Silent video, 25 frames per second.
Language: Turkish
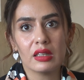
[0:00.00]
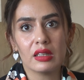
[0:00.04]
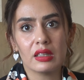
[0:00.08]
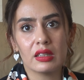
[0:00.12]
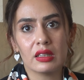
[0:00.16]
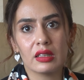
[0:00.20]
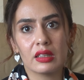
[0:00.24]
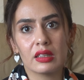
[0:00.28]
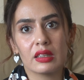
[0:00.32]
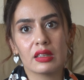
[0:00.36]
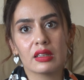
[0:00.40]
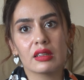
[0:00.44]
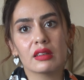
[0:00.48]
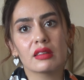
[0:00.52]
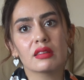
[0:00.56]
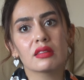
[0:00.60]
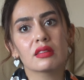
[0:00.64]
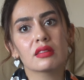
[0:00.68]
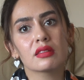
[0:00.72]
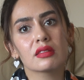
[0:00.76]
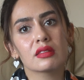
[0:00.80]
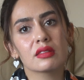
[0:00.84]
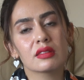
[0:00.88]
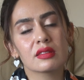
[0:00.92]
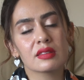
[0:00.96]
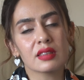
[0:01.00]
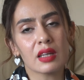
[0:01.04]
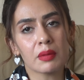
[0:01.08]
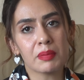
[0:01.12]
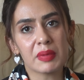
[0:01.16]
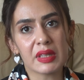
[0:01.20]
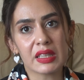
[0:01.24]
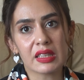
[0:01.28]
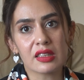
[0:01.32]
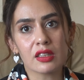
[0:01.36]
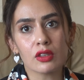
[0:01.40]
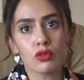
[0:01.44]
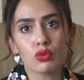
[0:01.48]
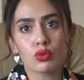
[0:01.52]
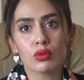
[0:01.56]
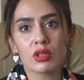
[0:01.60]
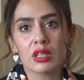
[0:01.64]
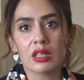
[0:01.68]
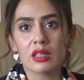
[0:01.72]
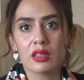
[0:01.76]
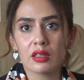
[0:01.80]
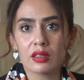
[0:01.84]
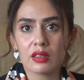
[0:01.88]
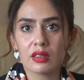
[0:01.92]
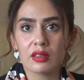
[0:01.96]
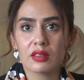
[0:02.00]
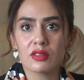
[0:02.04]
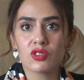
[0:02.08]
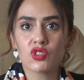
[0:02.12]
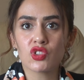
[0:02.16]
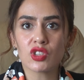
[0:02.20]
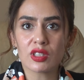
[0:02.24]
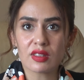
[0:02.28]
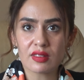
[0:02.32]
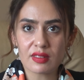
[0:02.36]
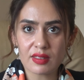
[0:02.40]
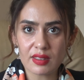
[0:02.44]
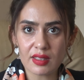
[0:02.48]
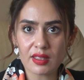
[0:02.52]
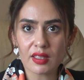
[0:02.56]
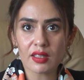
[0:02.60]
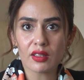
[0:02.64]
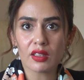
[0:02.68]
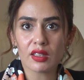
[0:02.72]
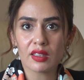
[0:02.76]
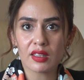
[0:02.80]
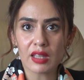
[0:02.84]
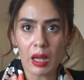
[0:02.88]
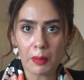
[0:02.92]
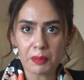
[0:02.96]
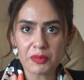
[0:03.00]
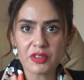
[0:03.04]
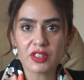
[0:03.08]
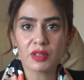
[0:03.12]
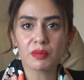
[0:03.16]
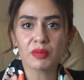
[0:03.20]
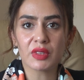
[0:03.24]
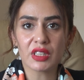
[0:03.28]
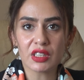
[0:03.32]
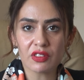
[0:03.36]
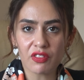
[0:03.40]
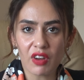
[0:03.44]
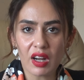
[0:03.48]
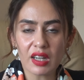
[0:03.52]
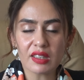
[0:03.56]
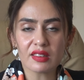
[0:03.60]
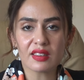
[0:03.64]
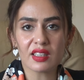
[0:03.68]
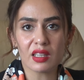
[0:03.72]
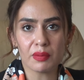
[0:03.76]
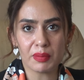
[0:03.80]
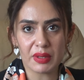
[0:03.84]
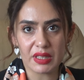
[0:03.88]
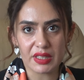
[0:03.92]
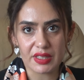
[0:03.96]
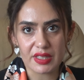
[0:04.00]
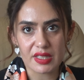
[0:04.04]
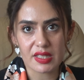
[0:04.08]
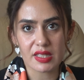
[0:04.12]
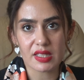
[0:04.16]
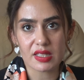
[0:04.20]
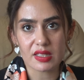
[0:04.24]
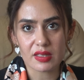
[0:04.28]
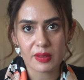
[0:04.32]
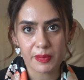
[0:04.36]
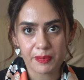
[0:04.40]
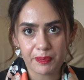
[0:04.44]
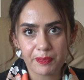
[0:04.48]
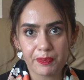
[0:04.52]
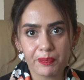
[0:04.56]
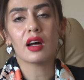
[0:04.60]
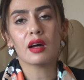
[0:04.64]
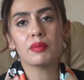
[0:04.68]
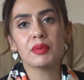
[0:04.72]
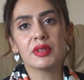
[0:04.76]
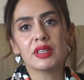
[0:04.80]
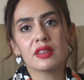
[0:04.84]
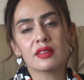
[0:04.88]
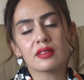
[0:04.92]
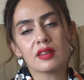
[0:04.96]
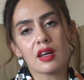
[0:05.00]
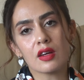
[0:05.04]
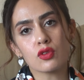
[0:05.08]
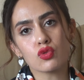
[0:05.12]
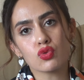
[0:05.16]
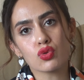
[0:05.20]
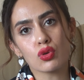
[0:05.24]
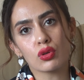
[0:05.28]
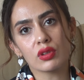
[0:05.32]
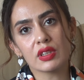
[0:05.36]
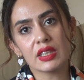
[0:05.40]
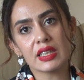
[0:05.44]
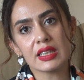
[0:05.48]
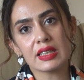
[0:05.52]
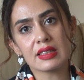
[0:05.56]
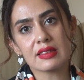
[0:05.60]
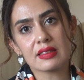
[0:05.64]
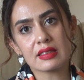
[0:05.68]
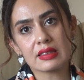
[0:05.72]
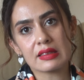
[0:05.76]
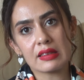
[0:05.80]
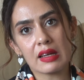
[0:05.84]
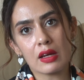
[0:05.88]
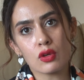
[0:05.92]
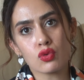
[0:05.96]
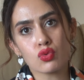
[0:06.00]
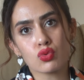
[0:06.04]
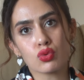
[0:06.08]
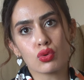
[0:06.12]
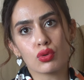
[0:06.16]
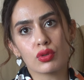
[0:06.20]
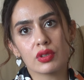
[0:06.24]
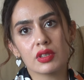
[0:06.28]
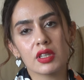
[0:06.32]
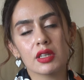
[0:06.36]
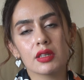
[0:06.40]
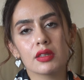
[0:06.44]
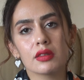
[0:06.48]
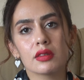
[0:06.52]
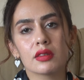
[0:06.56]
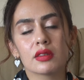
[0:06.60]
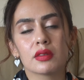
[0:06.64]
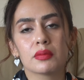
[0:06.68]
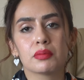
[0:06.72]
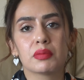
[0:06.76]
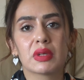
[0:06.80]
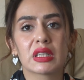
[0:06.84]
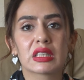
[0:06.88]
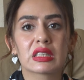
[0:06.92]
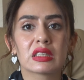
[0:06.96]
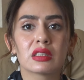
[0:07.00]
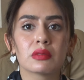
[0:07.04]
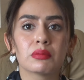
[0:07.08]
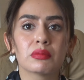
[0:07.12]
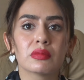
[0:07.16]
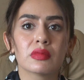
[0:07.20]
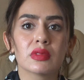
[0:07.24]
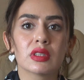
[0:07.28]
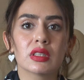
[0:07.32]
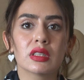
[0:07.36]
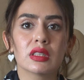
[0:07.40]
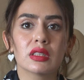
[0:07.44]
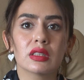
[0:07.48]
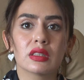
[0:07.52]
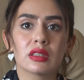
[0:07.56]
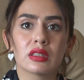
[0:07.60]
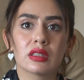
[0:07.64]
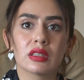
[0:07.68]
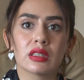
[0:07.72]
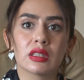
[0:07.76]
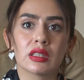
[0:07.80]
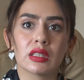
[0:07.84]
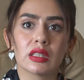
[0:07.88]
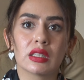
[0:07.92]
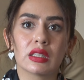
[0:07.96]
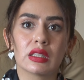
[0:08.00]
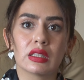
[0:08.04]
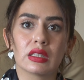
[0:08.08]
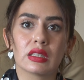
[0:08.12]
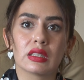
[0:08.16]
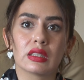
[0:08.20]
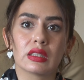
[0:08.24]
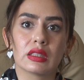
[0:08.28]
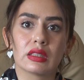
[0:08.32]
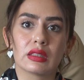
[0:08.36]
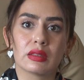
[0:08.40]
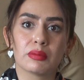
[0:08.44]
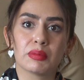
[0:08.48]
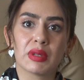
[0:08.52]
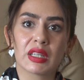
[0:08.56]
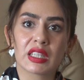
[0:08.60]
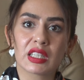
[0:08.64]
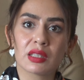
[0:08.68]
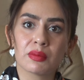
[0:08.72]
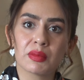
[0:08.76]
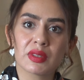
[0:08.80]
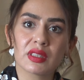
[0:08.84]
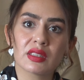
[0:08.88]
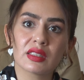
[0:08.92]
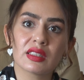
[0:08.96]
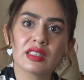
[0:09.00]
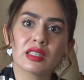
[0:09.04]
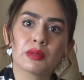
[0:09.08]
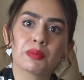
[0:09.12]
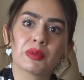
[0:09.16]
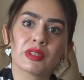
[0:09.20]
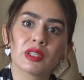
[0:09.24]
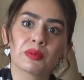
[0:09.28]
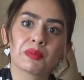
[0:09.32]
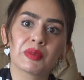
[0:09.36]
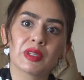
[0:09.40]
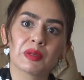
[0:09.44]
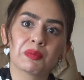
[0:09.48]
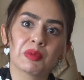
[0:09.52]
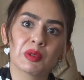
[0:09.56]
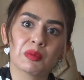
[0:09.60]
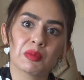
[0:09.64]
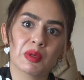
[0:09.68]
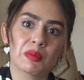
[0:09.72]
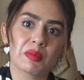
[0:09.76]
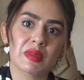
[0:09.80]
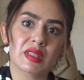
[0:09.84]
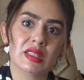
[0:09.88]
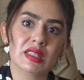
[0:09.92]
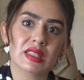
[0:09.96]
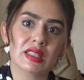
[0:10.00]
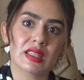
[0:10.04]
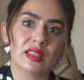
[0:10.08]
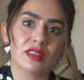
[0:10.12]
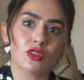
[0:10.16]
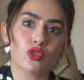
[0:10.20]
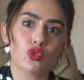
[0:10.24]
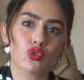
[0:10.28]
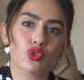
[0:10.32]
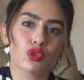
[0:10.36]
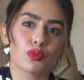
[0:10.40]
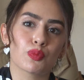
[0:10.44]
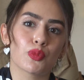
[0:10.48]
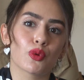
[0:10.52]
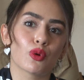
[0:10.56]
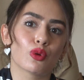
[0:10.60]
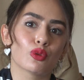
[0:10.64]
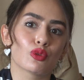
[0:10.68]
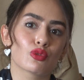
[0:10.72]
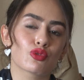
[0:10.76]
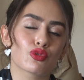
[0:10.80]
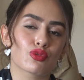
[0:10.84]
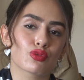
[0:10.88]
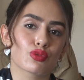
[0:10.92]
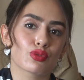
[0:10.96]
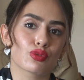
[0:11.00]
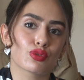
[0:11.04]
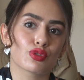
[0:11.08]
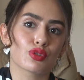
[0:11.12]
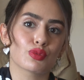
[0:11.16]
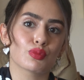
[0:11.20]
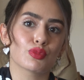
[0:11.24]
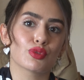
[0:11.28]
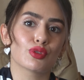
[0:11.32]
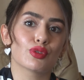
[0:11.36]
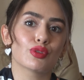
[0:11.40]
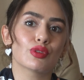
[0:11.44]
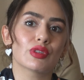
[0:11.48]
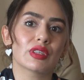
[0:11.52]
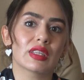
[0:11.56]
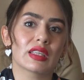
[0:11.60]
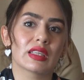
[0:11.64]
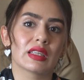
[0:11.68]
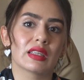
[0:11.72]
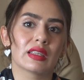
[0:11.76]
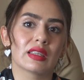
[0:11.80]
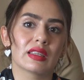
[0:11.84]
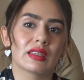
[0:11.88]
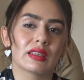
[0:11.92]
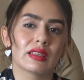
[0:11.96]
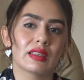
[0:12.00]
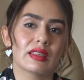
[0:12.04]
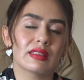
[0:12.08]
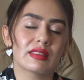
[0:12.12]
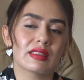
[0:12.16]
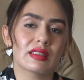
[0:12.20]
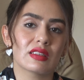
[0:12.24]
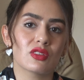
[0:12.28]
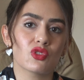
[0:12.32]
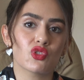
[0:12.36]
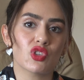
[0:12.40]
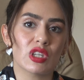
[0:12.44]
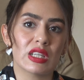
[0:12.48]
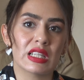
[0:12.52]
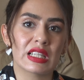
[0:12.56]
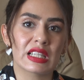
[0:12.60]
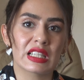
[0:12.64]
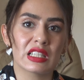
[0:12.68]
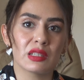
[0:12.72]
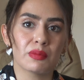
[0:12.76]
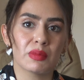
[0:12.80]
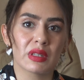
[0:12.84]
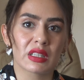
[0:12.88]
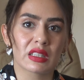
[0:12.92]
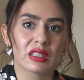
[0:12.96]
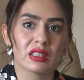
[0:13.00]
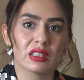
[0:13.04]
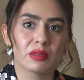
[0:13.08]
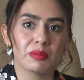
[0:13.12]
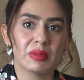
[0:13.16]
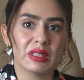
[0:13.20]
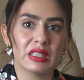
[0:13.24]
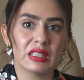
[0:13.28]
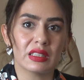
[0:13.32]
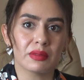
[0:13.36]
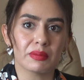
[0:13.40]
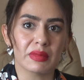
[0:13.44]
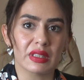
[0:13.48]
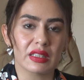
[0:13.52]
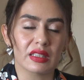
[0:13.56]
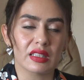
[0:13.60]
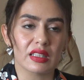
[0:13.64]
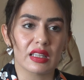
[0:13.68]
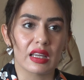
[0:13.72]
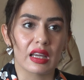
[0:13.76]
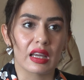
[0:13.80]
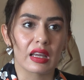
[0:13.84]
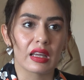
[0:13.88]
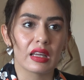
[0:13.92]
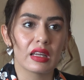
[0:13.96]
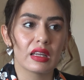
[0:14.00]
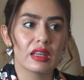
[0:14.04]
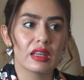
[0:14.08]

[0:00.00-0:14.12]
E, tabii ki e, ciddi yaptırımları var diyebiliriz. Rehabilitasyonlara gittikten sonra e, bakımı e, bakımının yapılıp yapılmaması hani şüphe oluşturur mu, e, yeterince ilgili bakılabilir mi diye